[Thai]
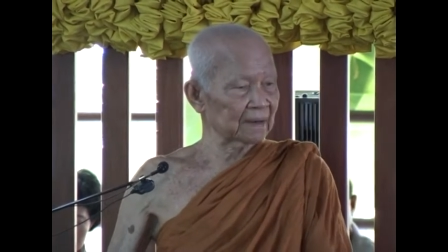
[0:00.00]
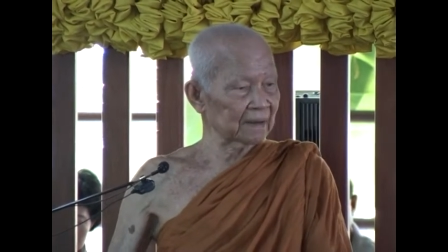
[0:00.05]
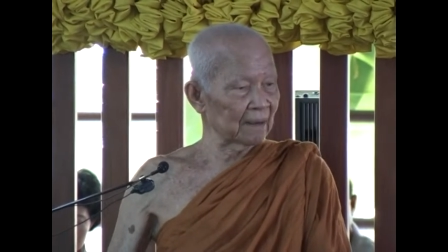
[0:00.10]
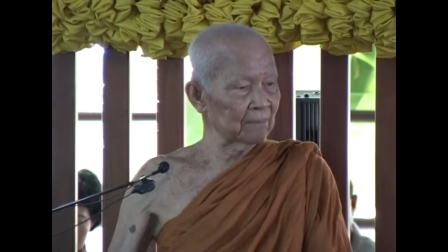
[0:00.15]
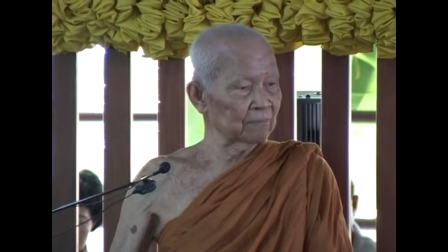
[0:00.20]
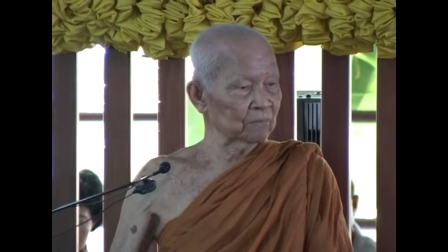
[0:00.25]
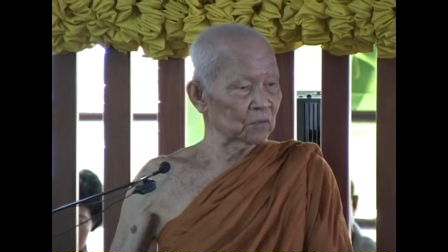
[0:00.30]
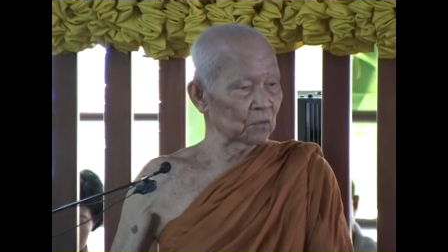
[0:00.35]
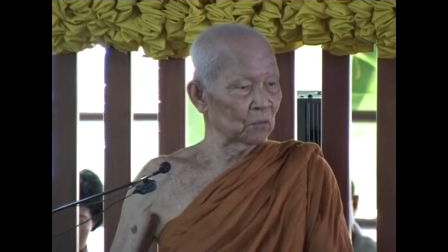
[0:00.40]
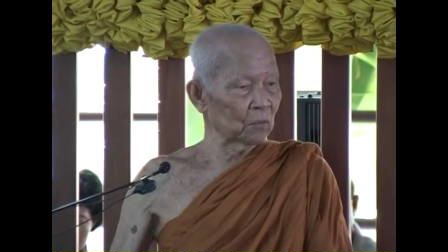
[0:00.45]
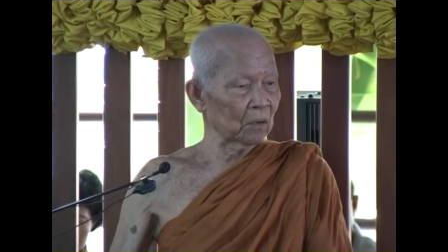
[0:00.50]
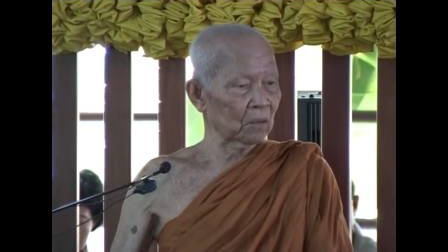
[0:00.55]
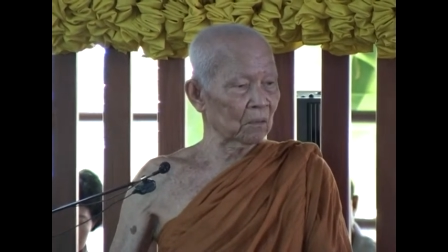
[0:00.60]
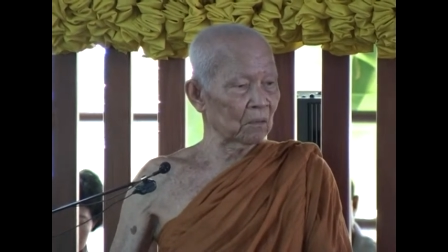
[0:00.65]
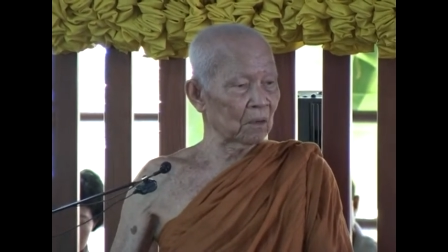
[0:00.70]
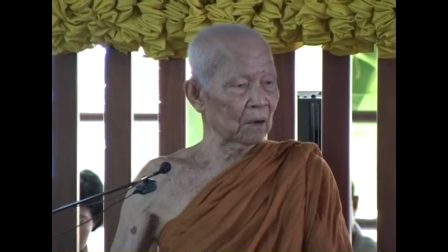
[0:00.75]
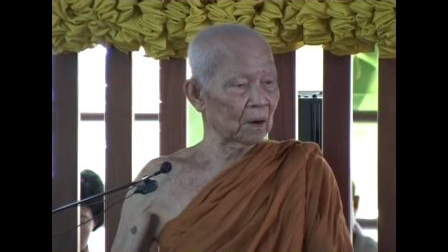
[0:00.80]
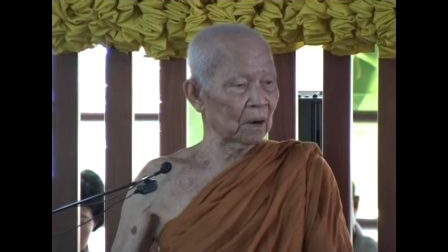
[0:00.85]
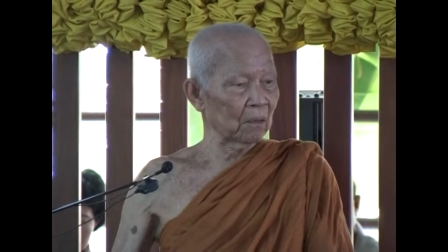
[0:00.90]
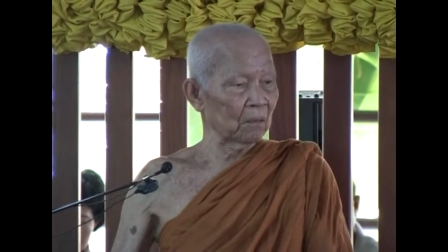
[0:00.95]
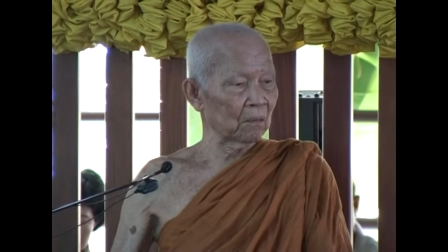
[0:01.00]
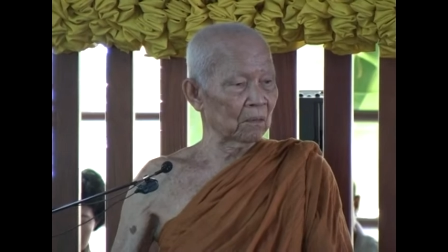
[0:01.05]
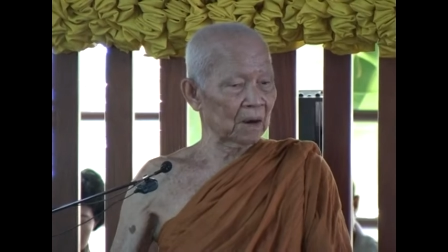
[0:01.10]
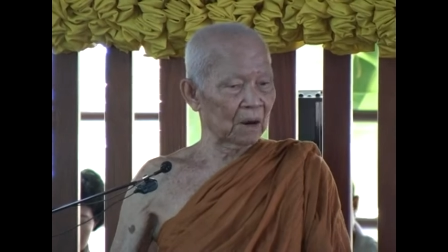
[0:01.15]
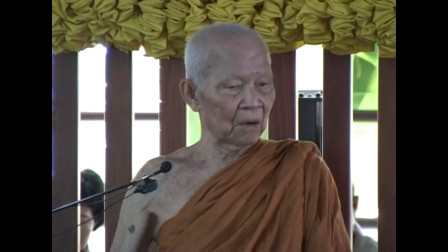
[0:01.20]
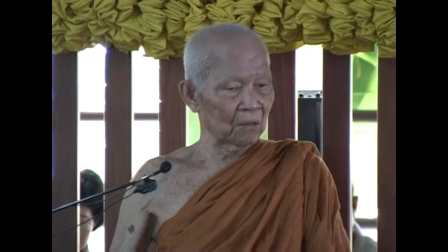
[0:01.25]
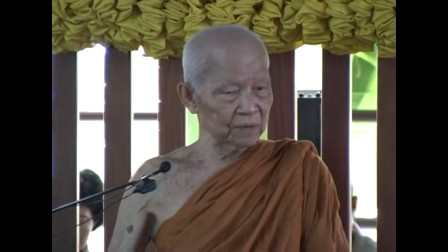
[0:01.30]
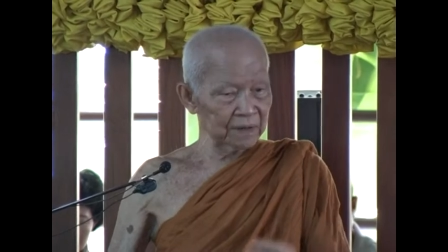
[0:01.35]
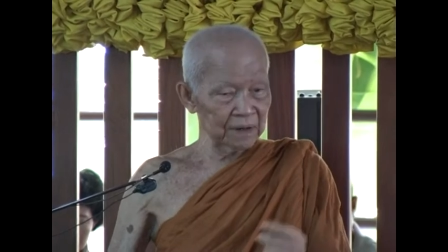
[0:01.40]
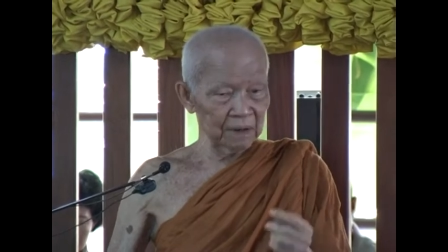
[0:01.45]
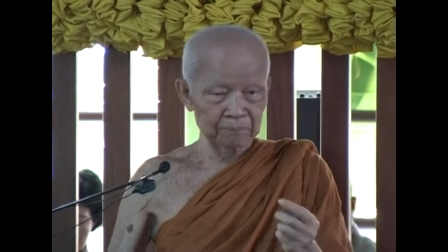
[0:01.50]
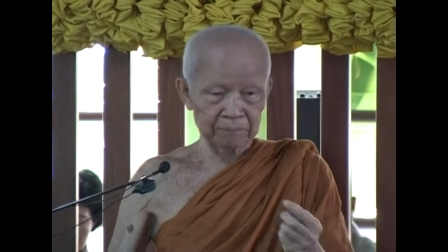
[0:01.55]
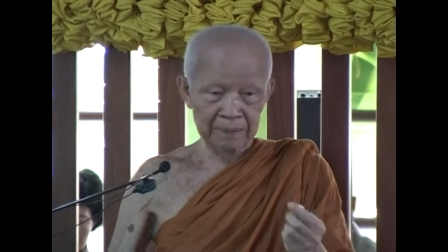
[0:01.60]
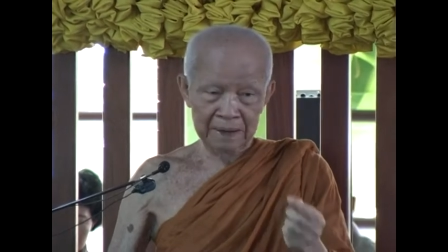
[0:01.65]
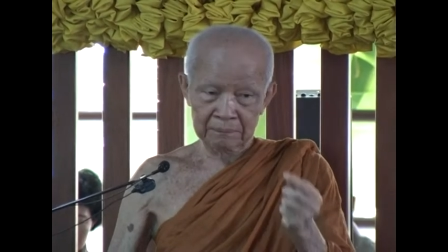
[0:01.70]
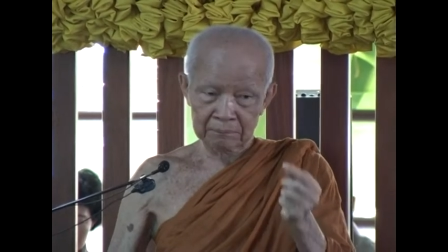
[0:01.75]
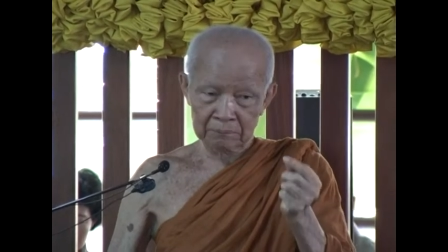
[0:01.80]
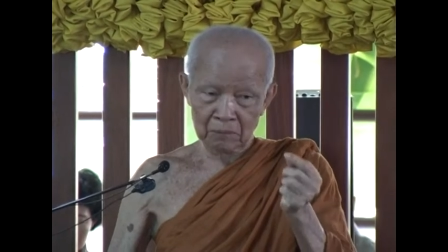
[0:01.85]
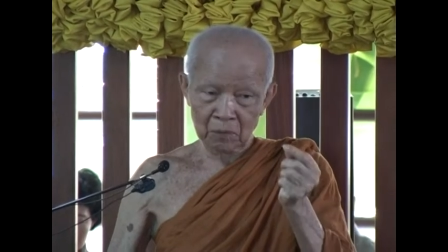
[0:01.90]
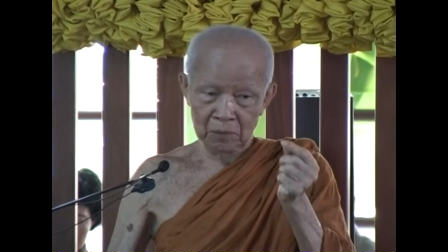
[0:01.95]
เต็มตัวของเขา เขาจึงเป็
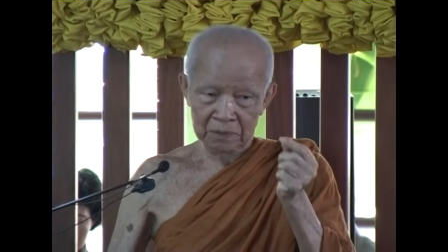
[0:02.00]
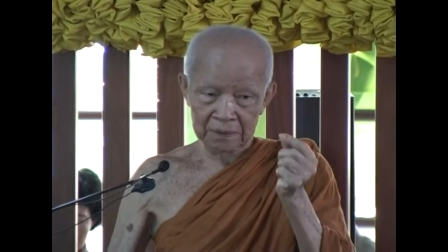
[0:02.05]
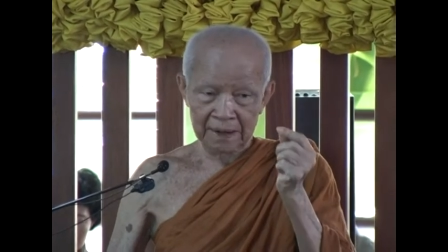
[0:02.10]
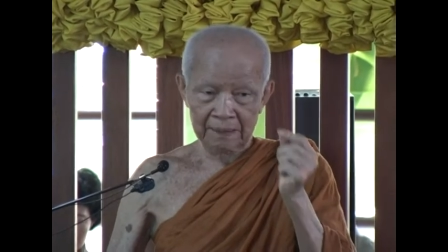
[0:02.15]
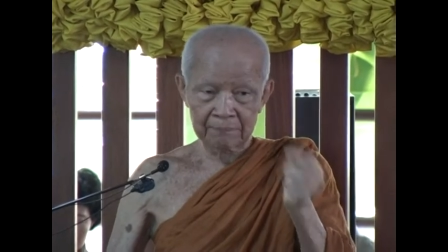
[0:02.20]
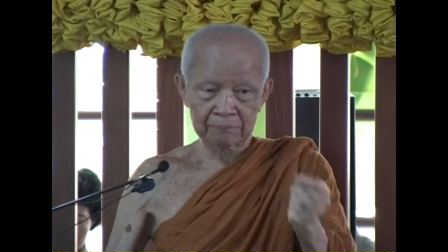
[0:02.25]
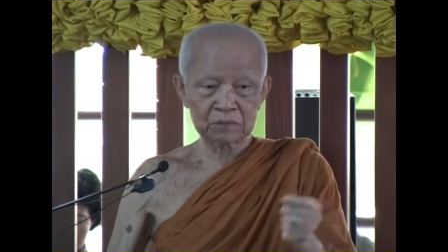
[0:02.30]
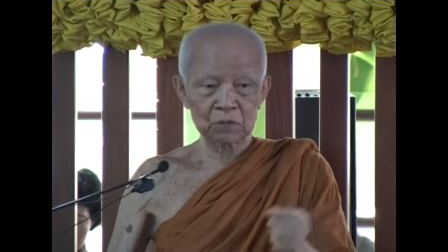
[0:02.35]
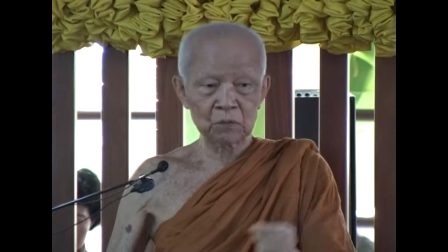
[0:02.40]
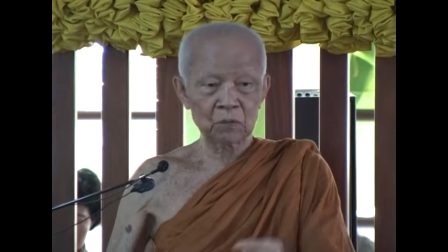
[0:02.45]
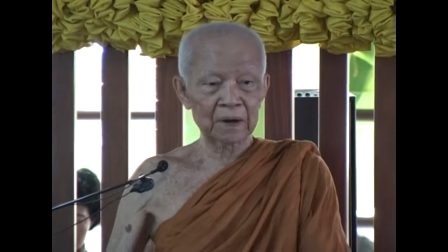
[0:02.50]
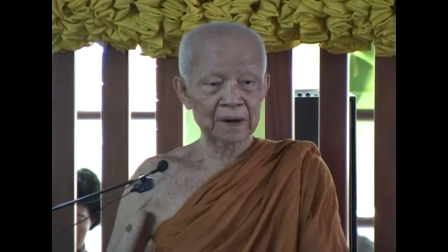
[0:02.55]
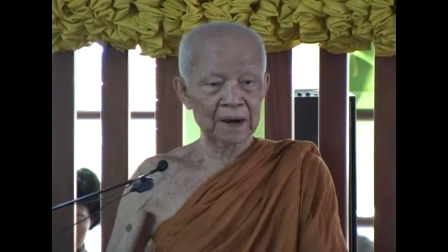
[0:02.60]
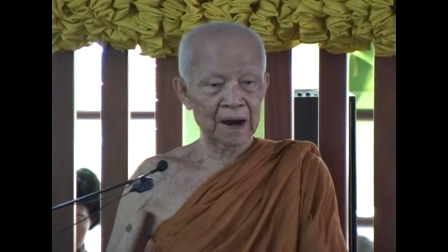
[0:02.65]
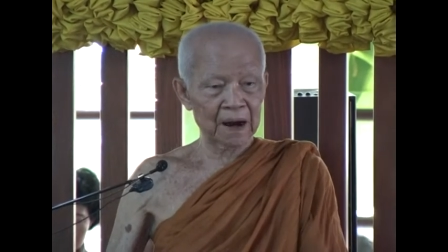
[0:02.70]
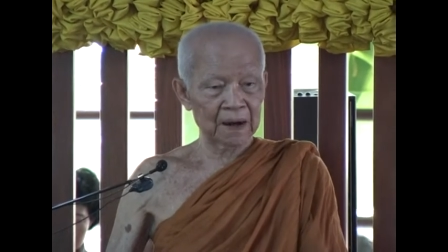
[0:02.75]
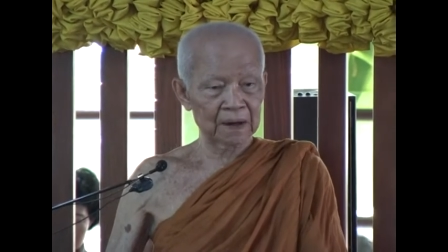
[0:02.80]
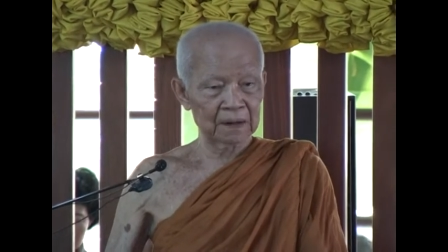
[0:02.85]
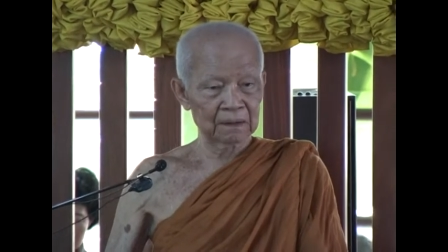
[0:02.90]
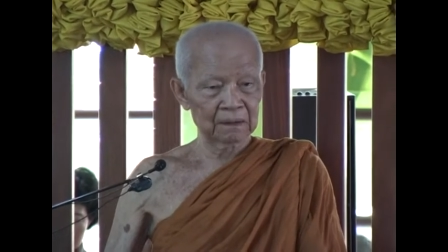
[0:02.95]
นมดเต็มตัวได้